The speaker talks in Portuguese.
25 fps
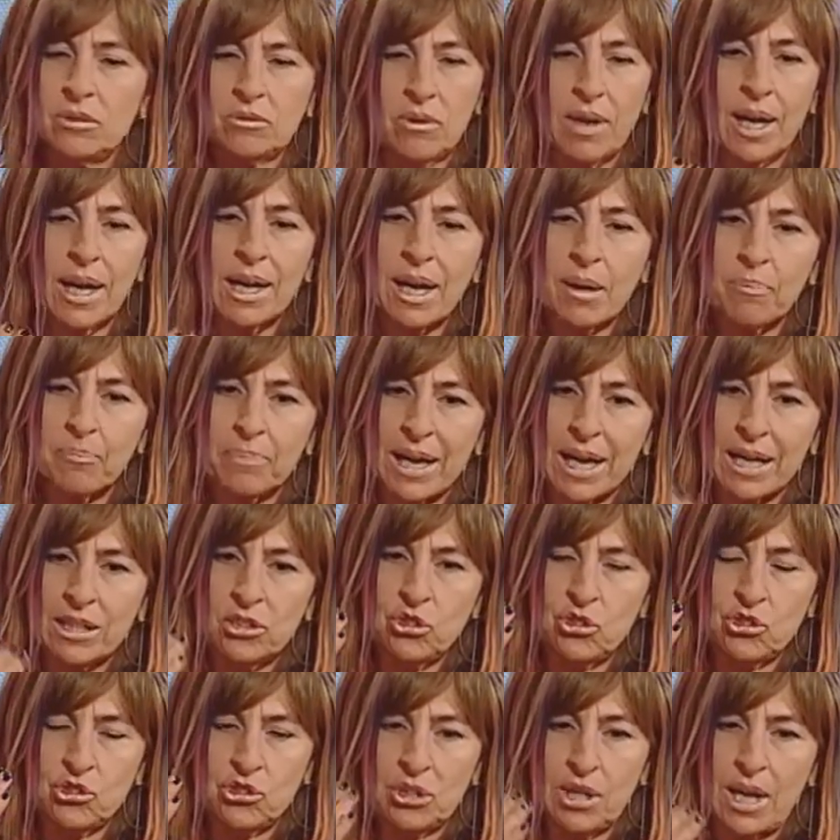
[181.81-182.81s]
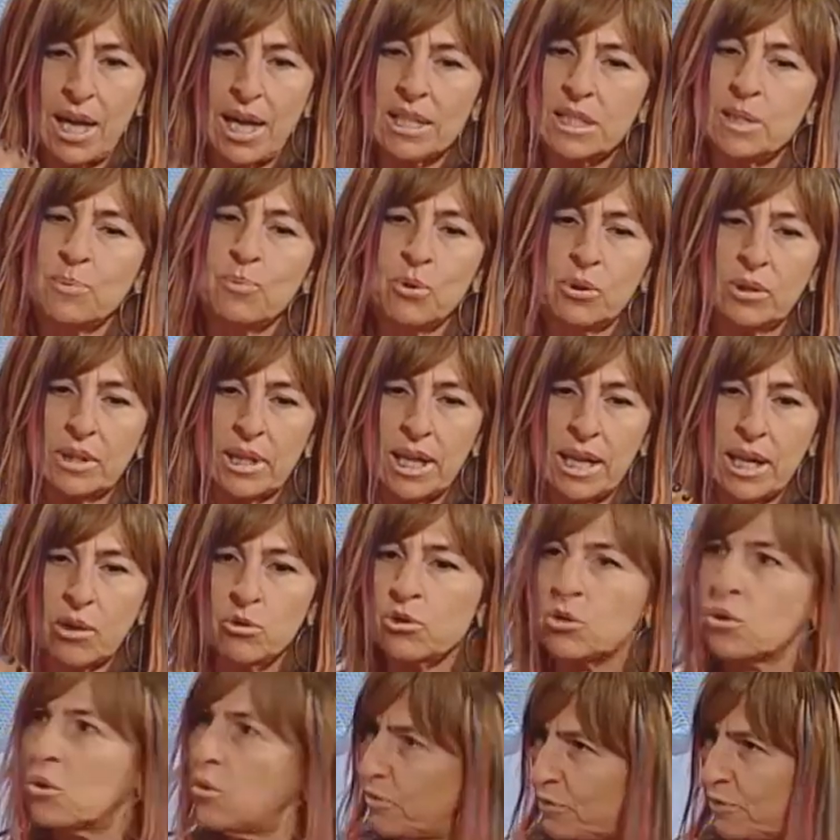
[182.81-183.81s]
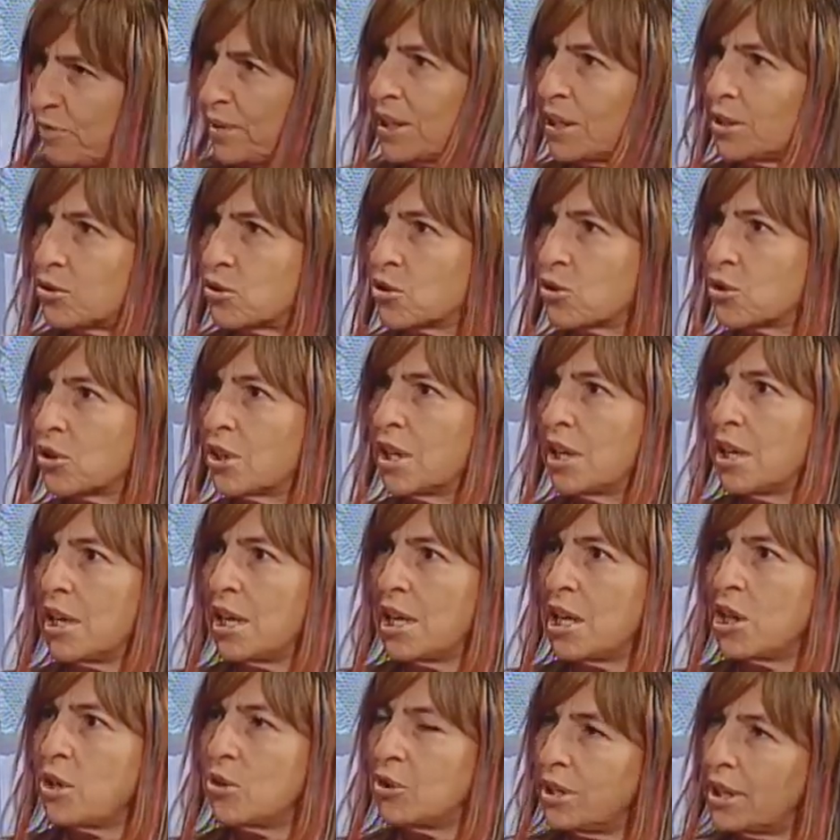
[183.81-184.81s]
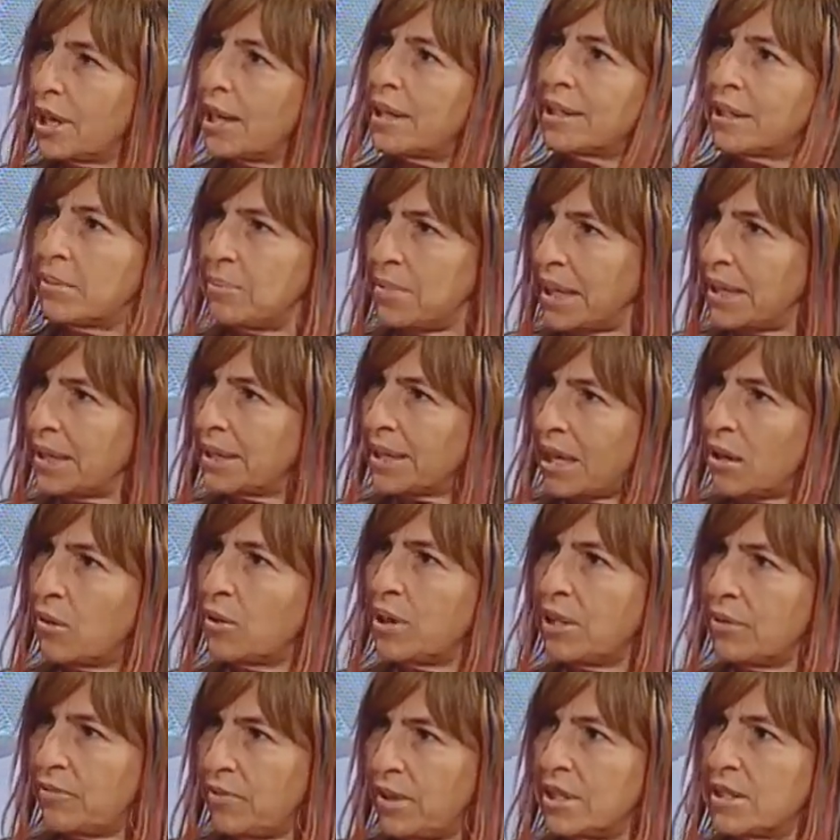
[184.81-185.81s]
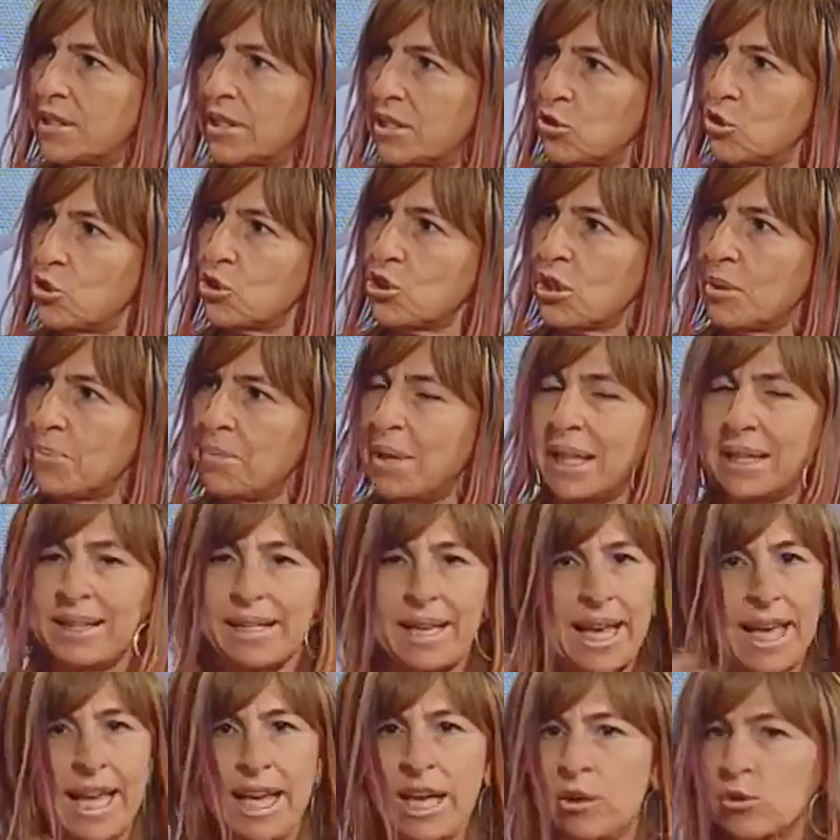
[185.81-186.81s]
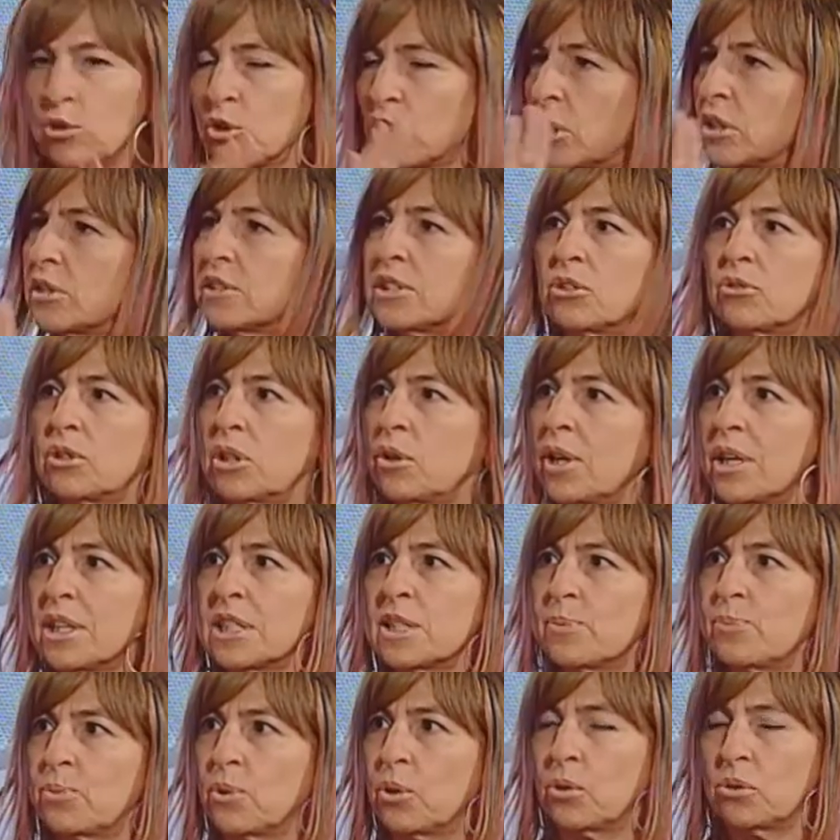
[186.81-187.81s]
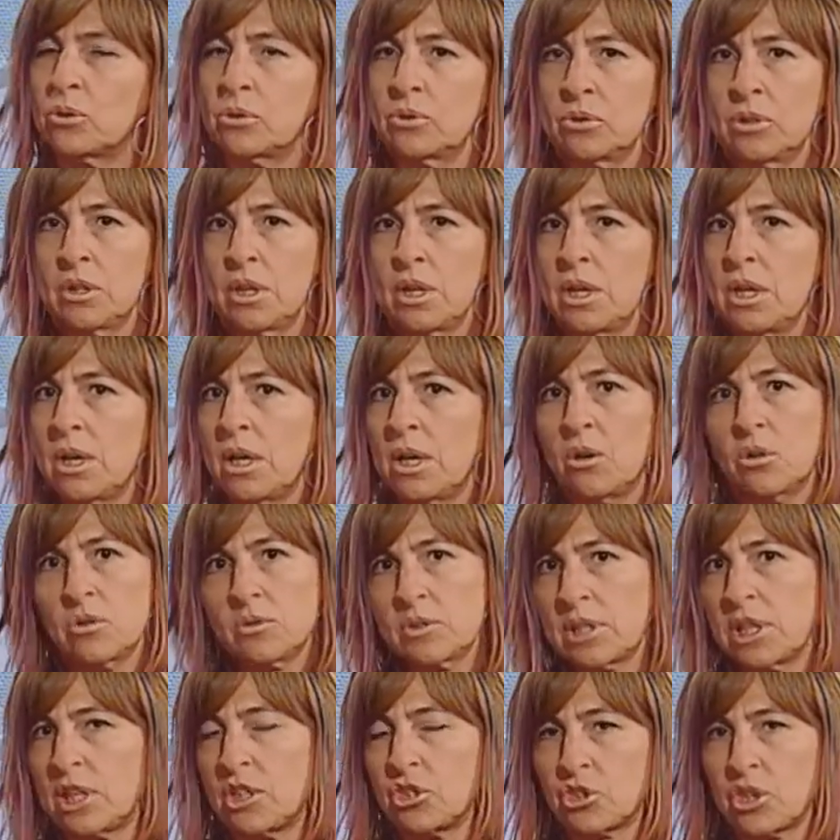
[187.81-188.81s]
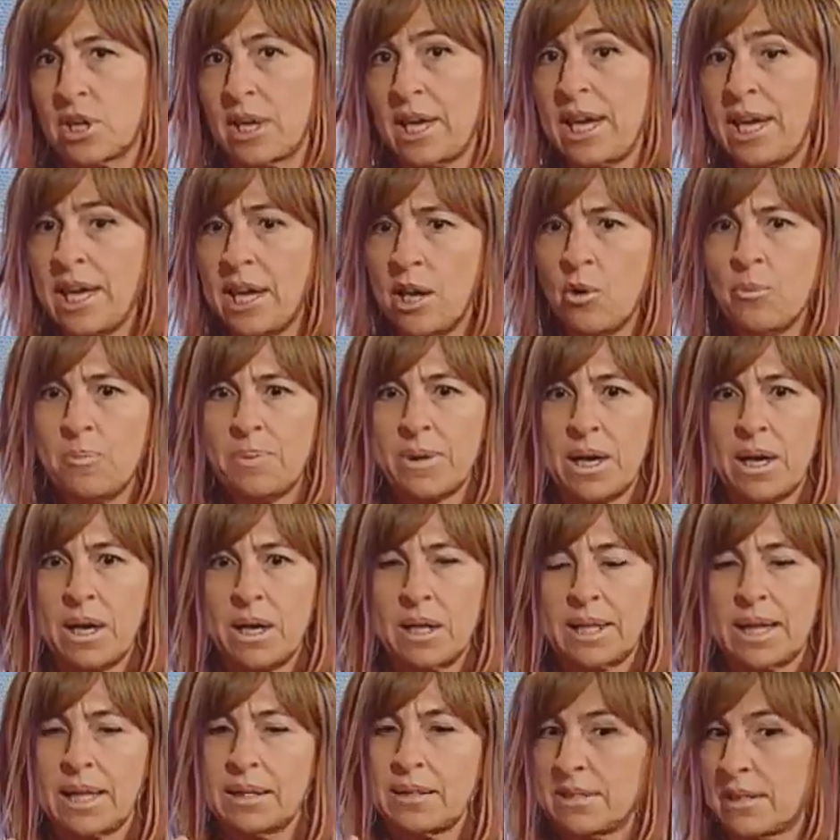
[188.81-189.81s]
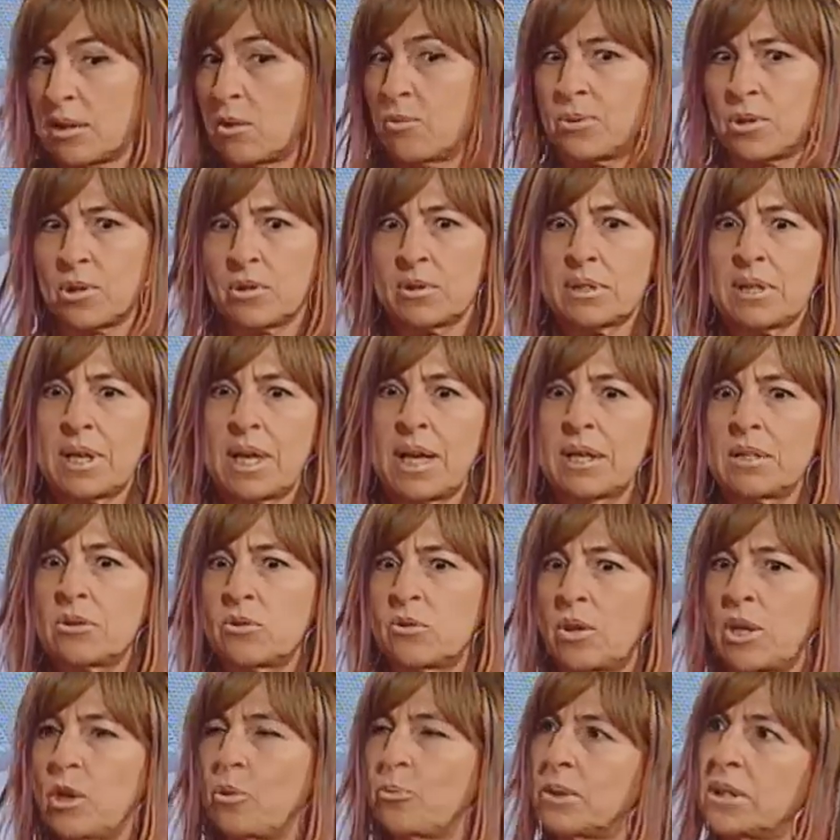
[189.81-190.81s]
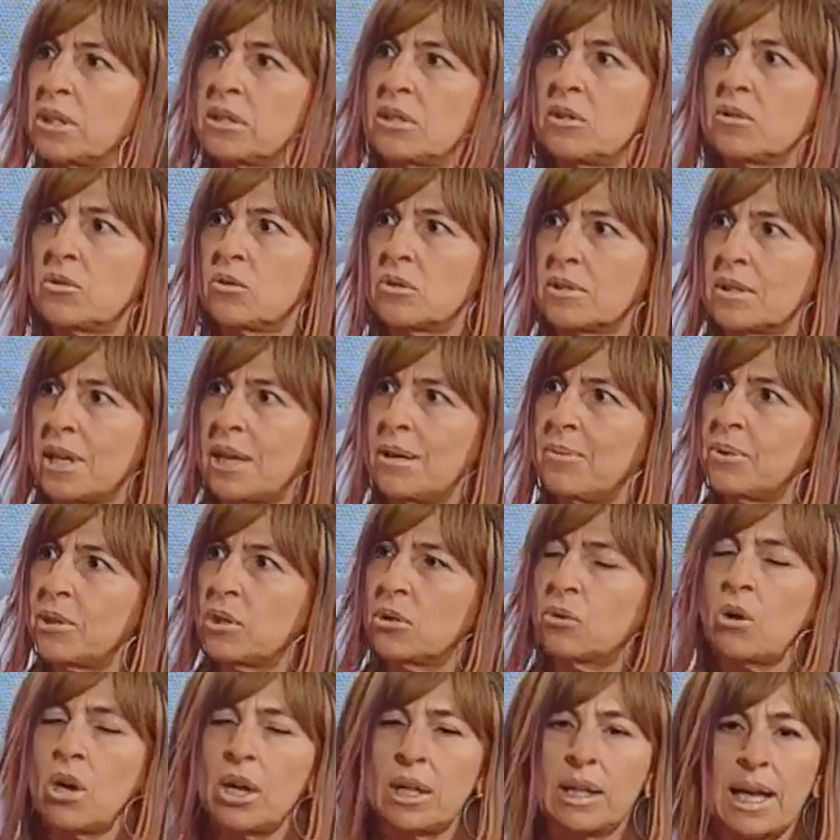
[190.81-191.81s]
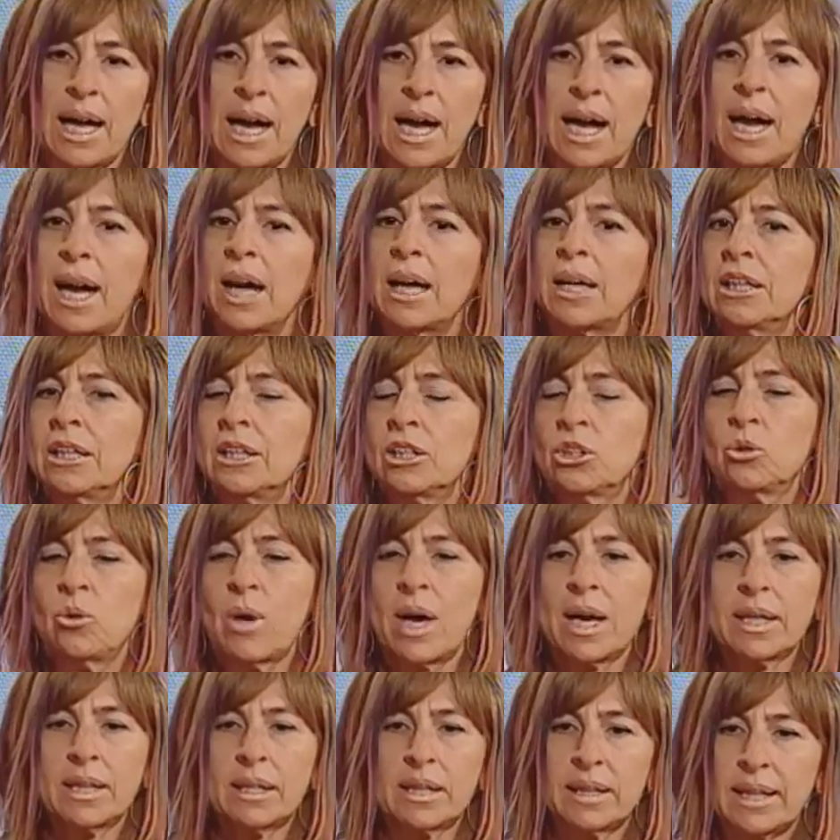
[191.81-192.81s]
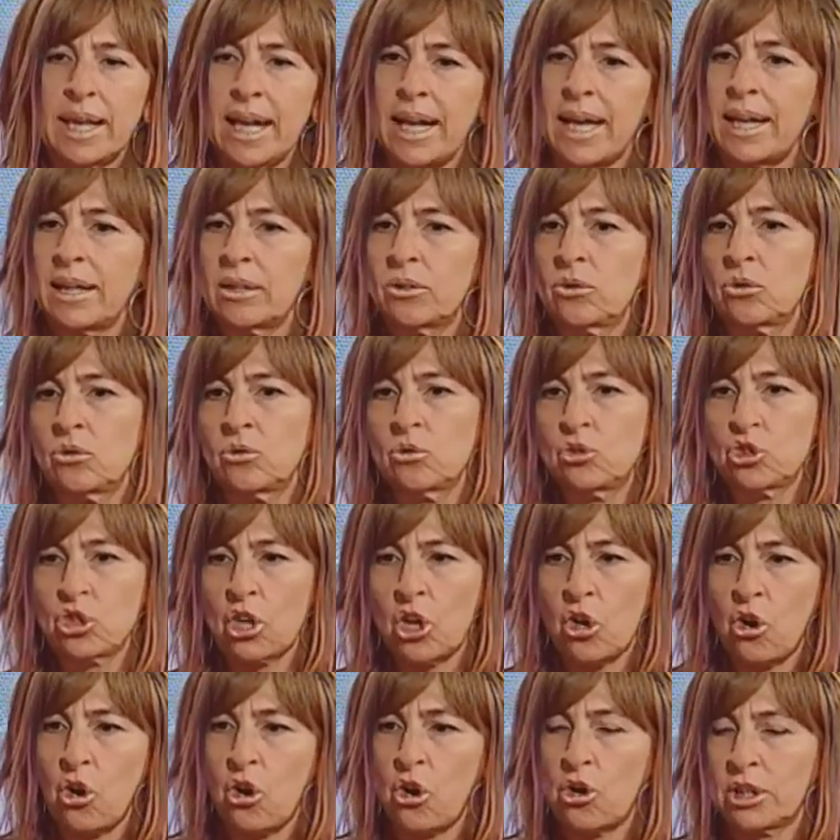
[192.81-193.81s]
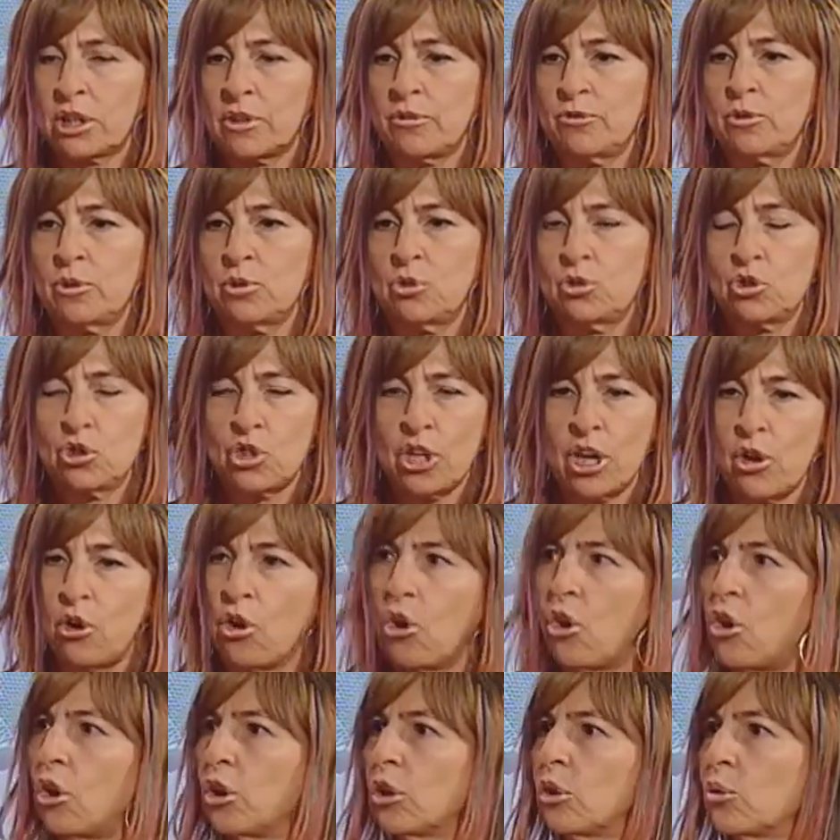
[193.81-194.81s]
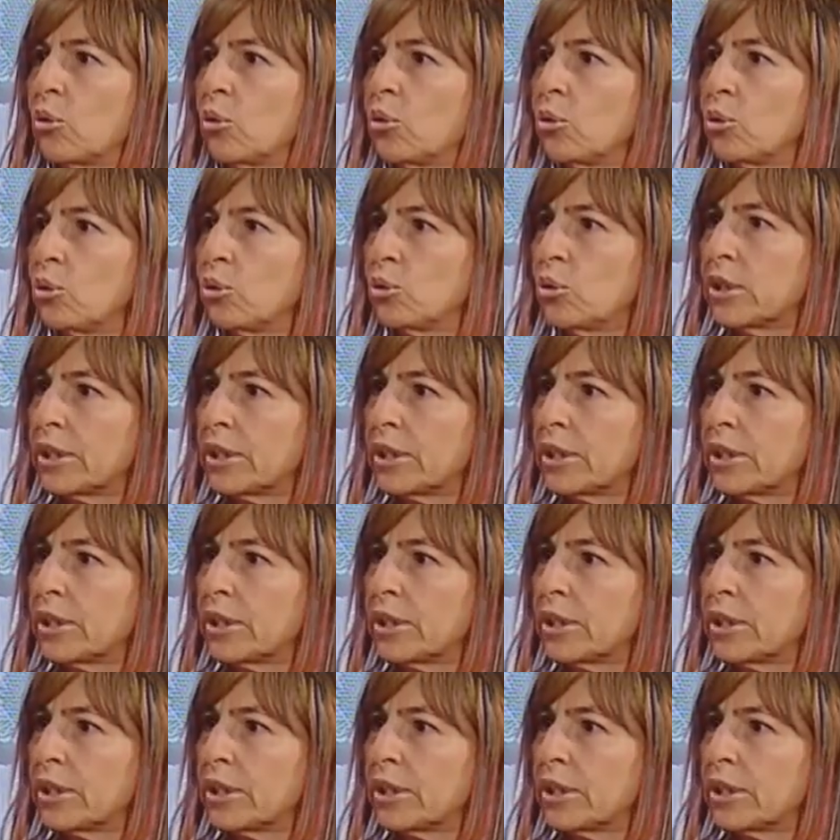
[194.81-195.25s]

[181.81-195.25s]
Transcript: não é capaz de responder aos conflitos. E o direito ambiental, ele vem dizer justamente, eu sozinho não respondo. Ou seja, eu para analisar um processo, eu preciso sempre do olhar do arquiteto, do geógrafo, do geólogo, do